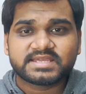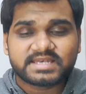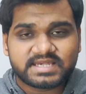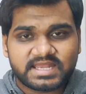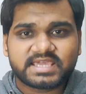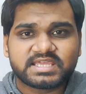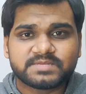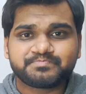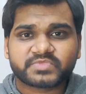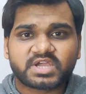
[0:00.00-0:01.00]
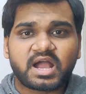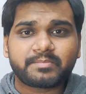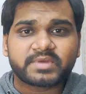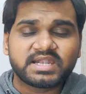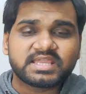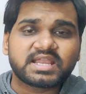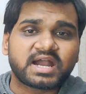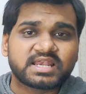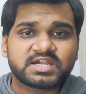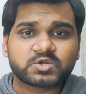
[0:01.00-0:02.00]
लेकिन आप अर्लिंग
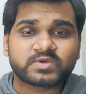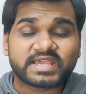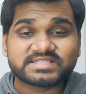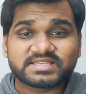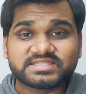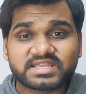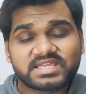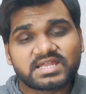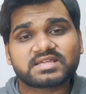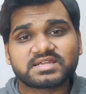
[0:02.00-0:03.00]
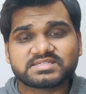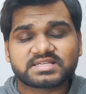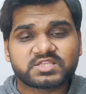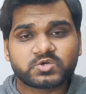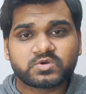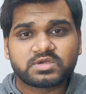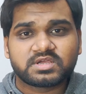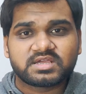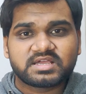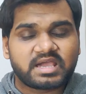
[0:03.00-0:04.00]
हालैंड को कैसे दरकिनार कर सकते हो
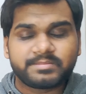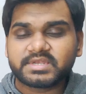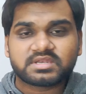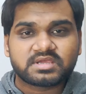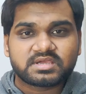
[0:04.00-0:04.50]
आई I मीन mean,